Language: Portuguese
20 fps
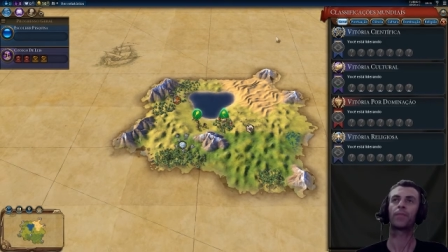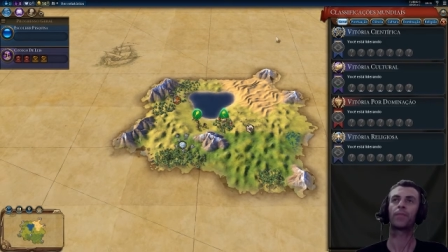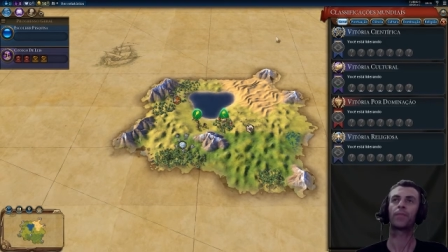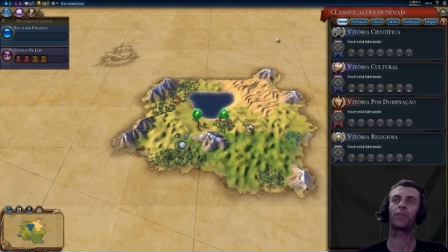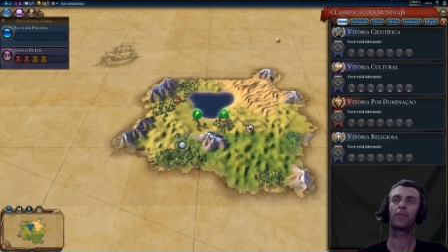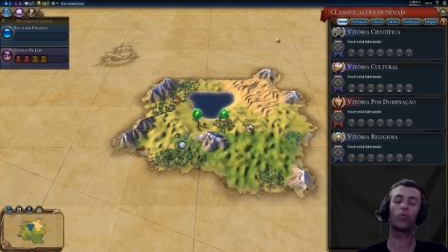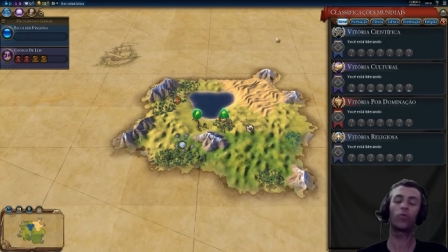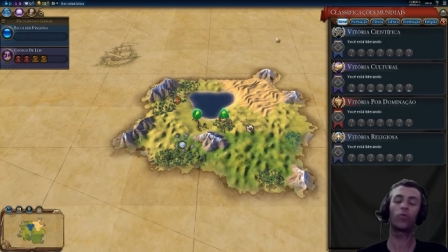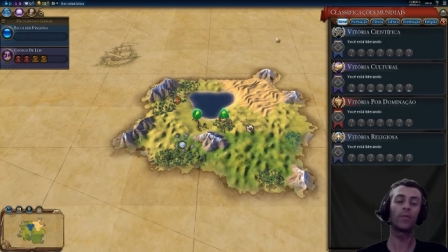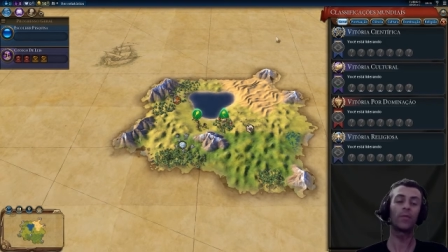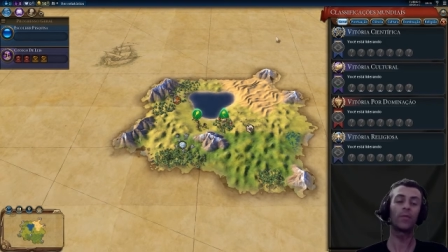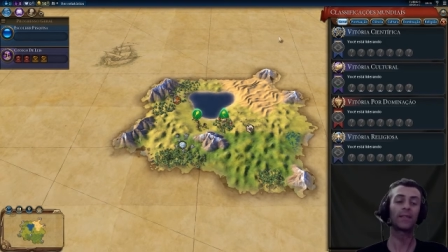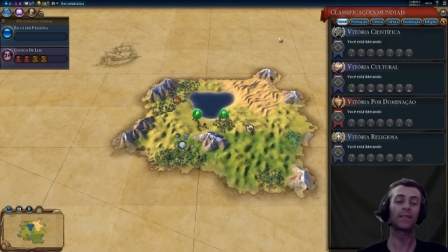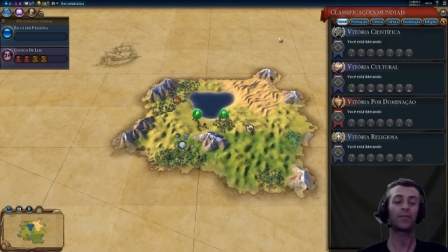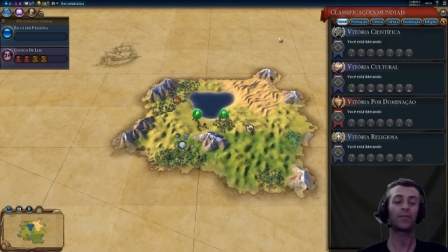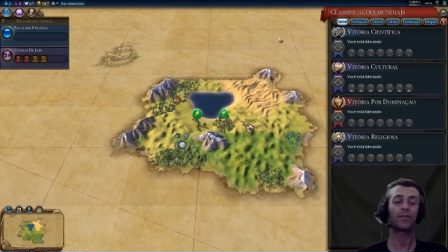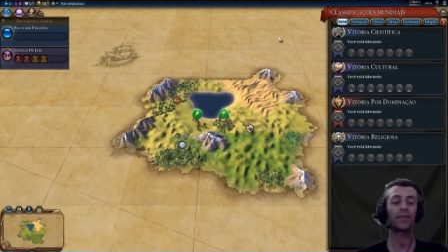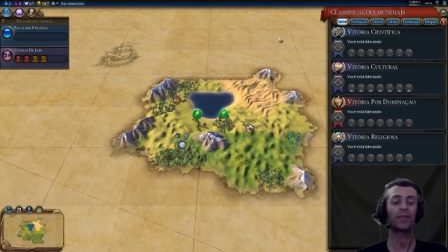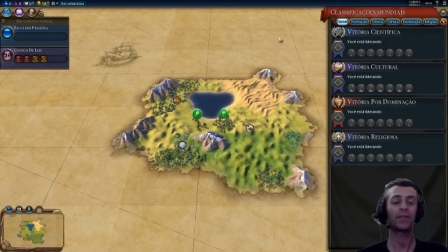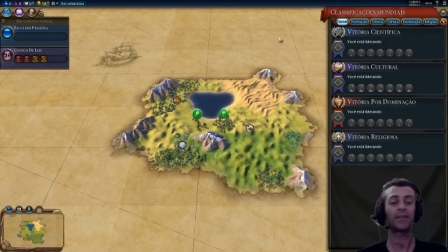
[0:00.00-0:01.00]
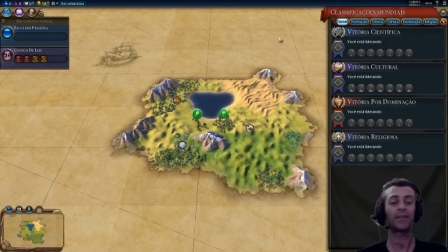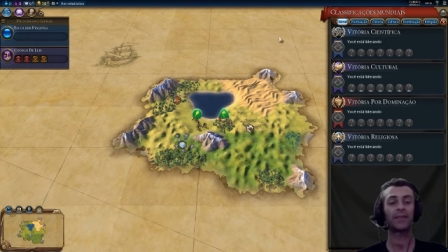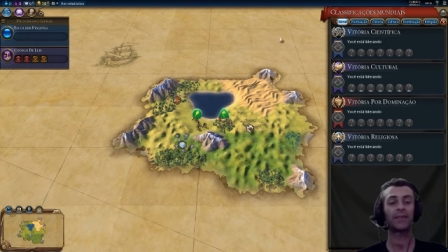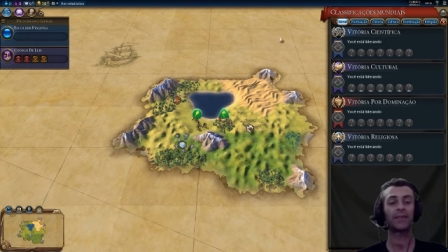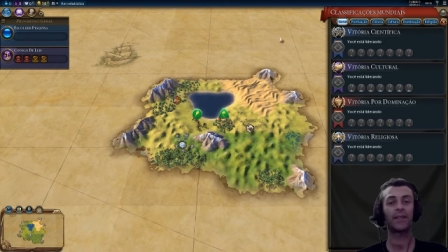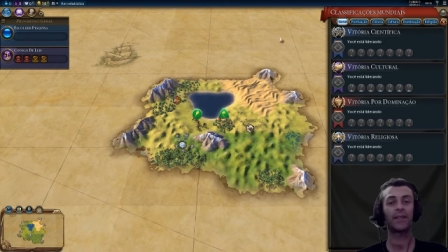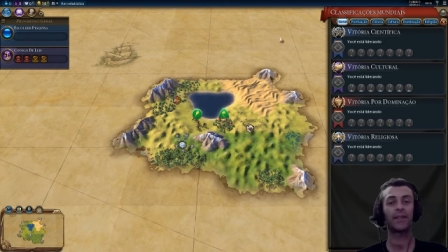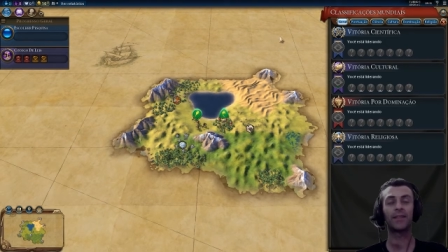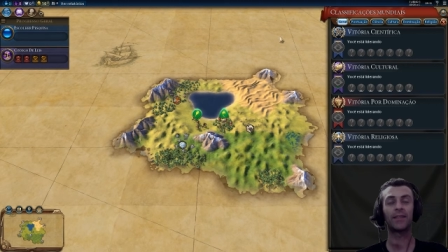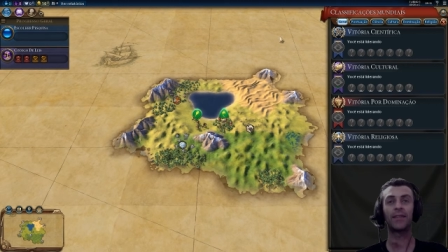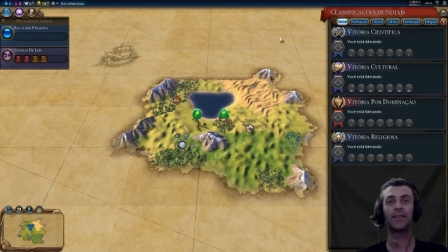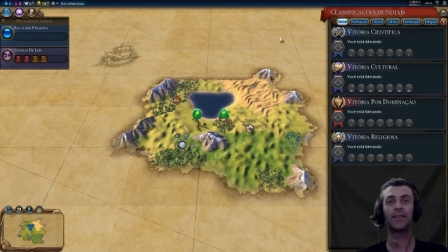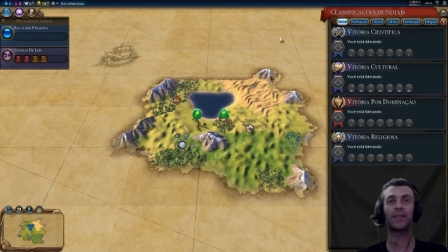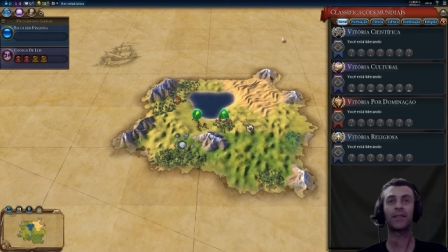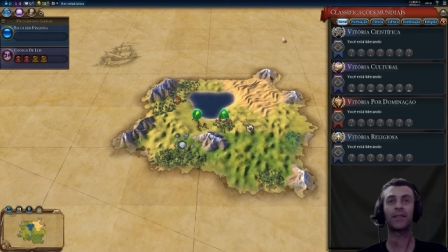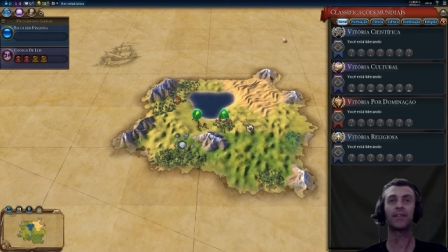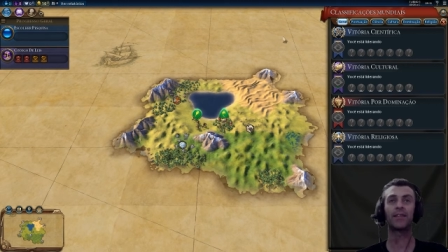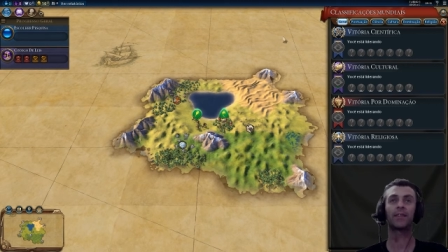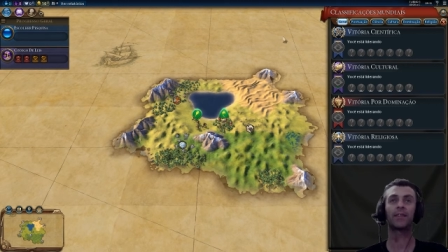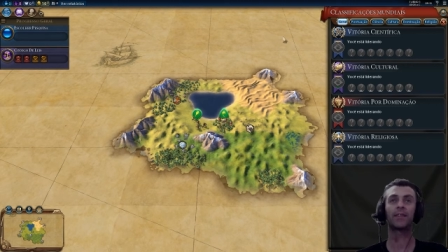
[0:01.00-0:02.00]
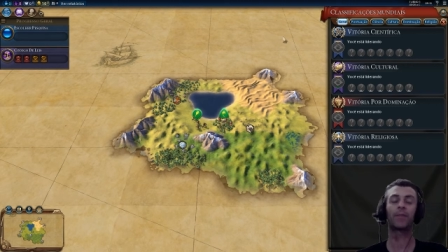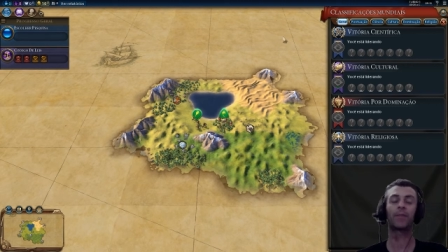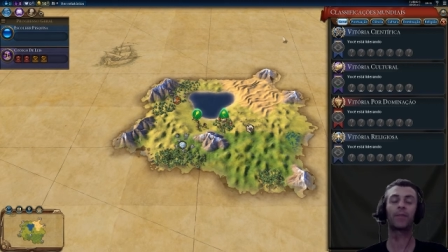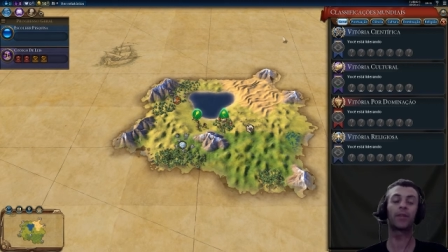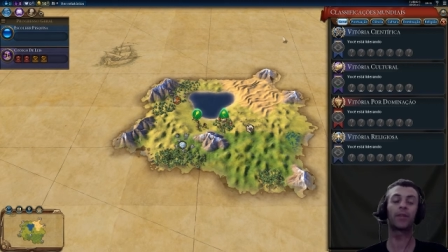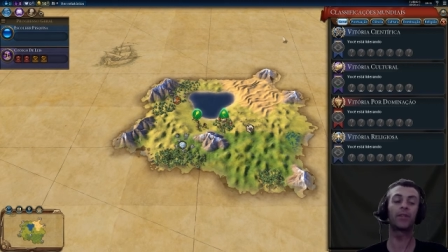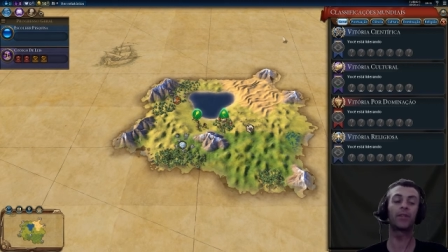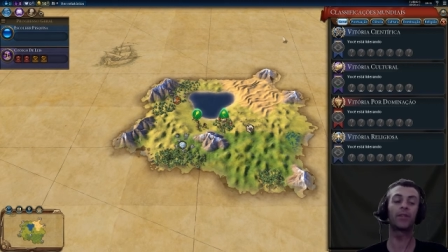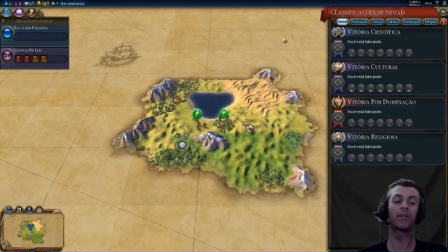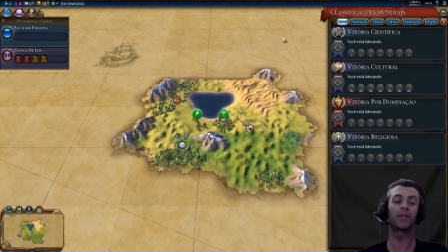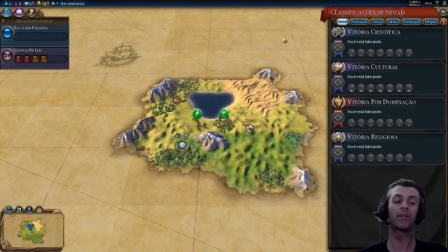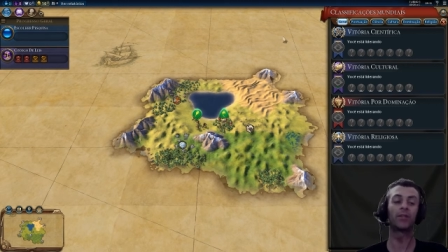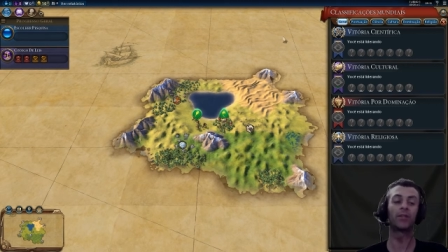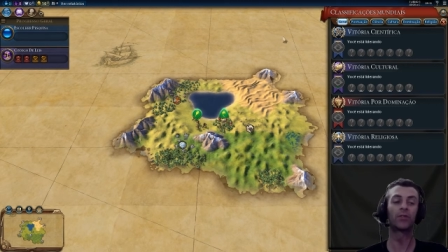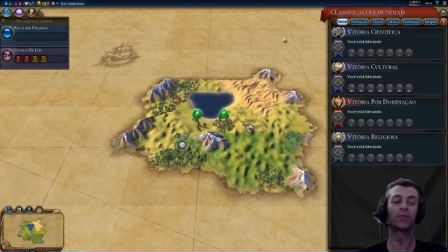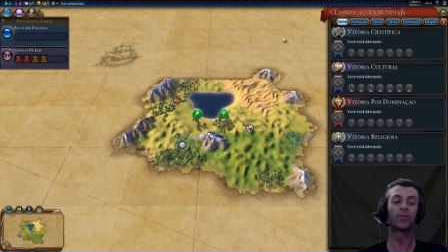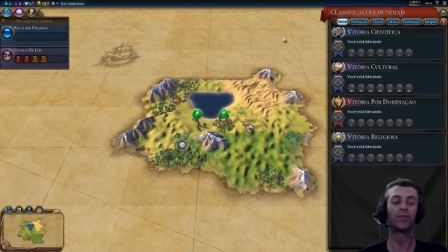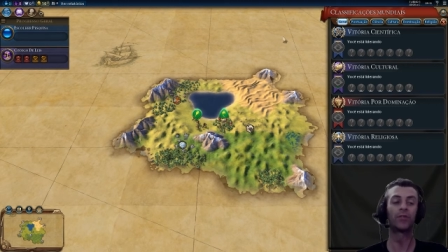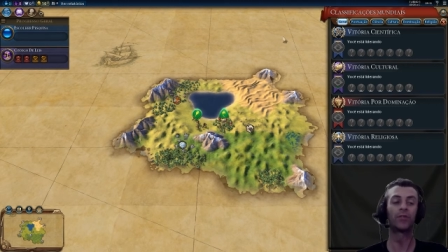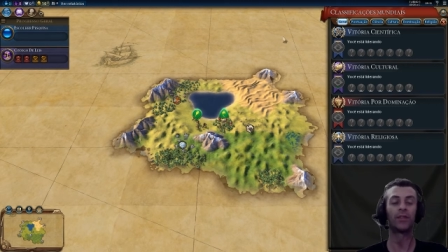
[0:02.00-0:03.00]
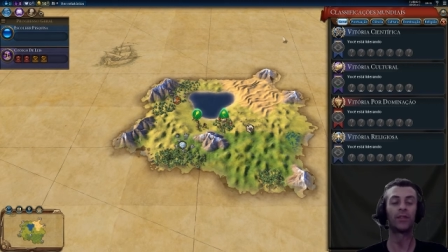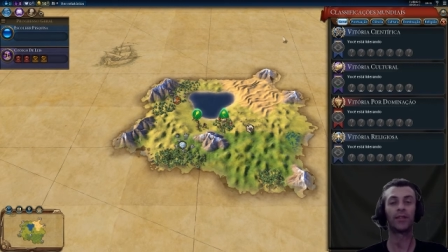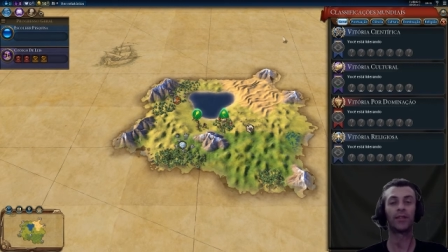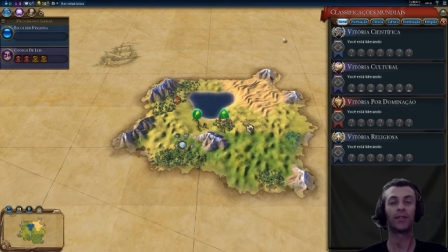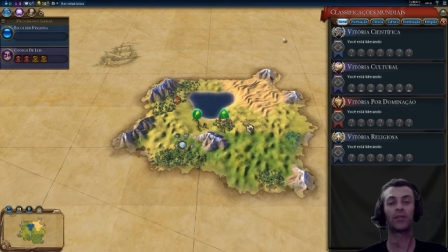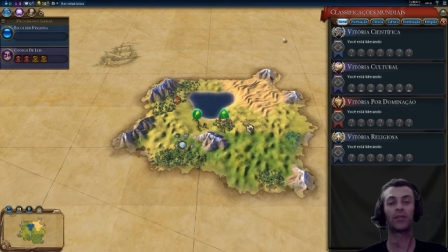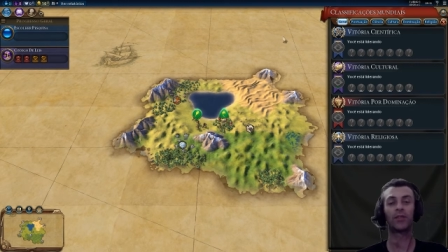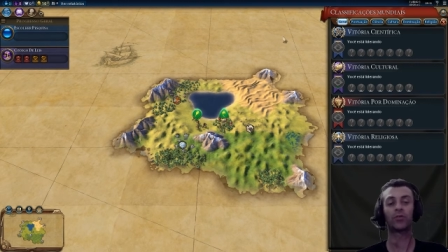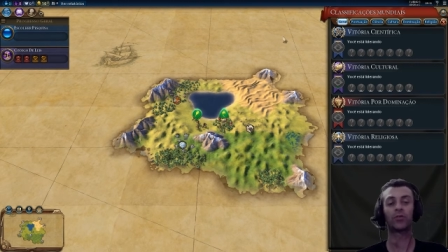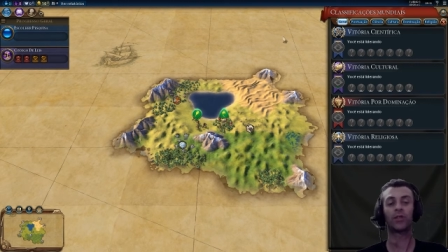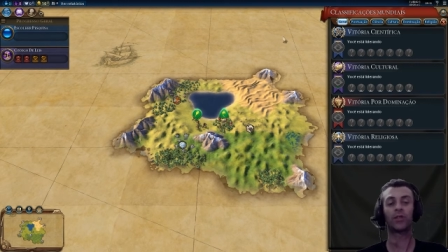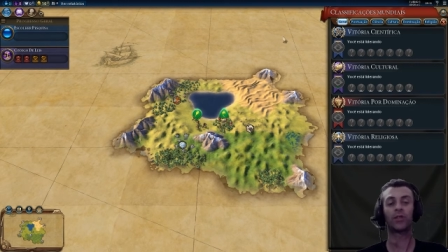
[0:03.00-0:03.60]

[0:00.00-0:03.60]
Eu vou começar fazendo uma sériezinha aqui dessa partida aqui do Civilization